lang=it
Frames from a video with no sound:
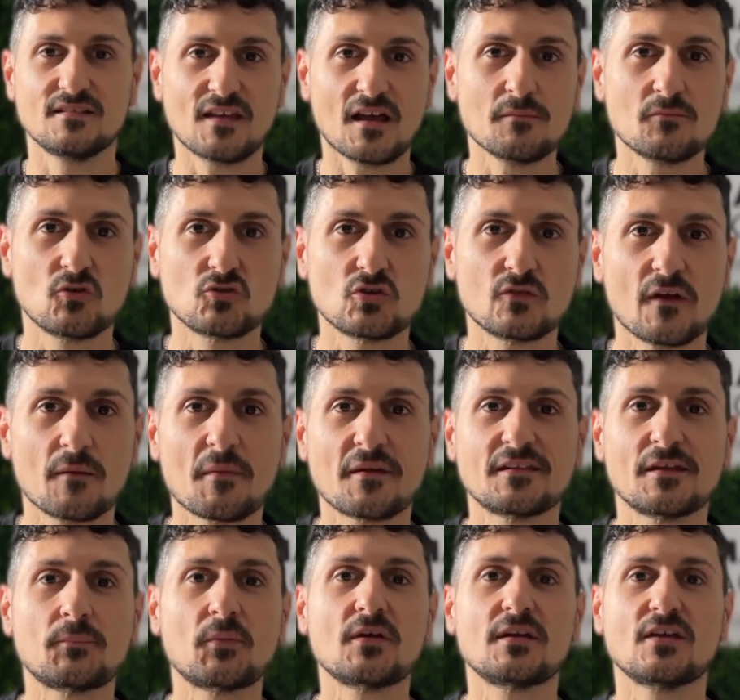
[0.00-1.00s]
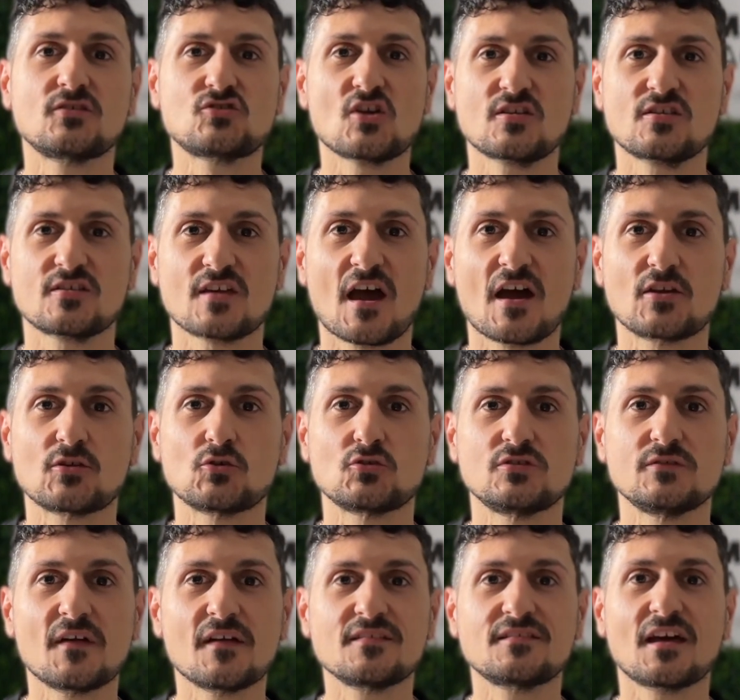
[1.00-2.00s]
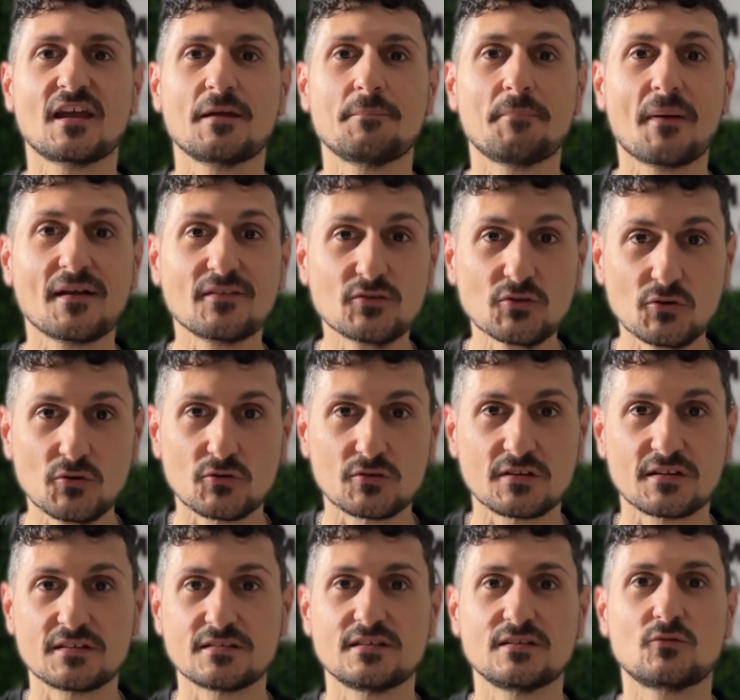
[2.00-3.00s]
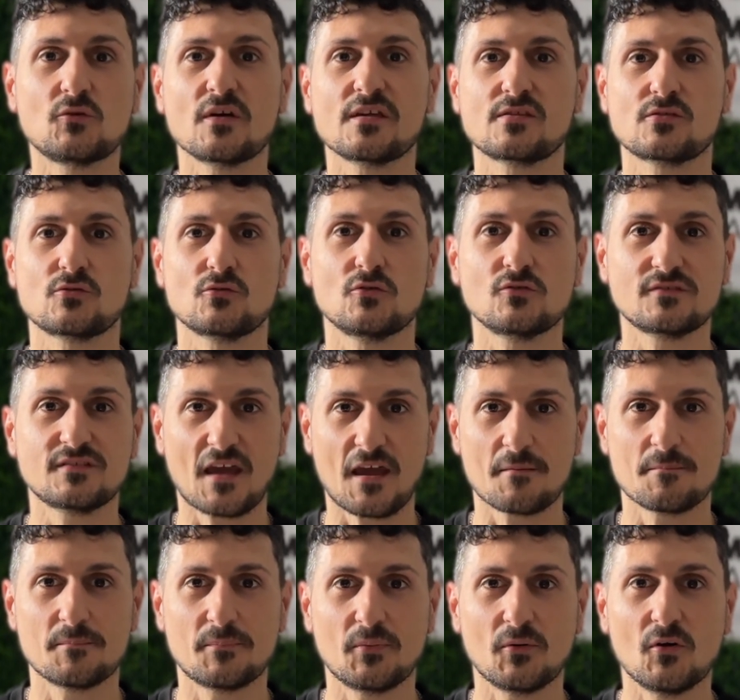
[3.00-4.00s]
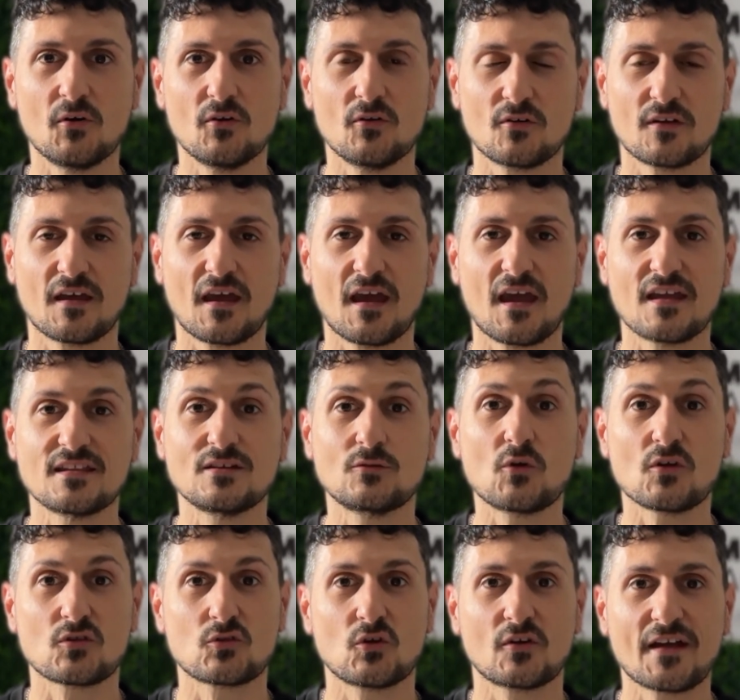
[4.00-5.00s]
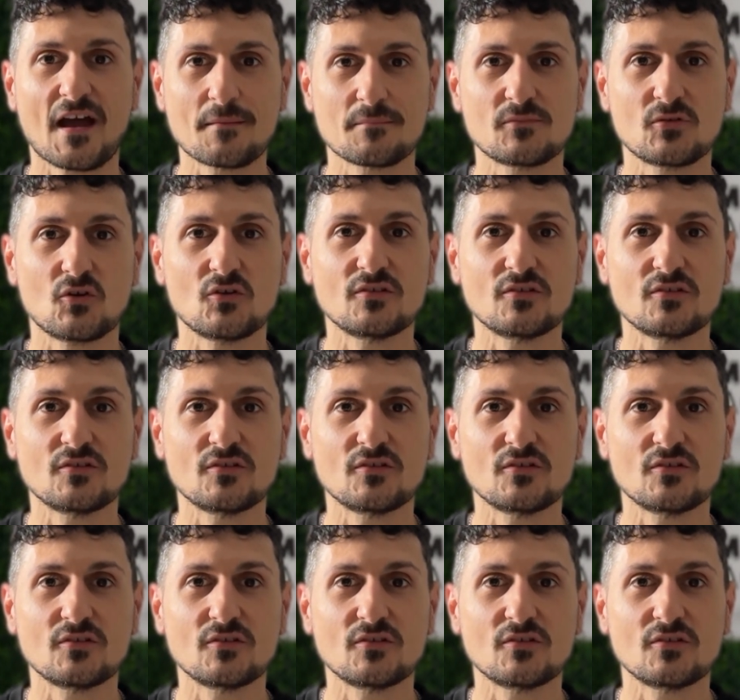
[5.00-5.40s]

tal modo ovviamente poi è necessario diventare padroni di questo tempo, okay, di questo cambio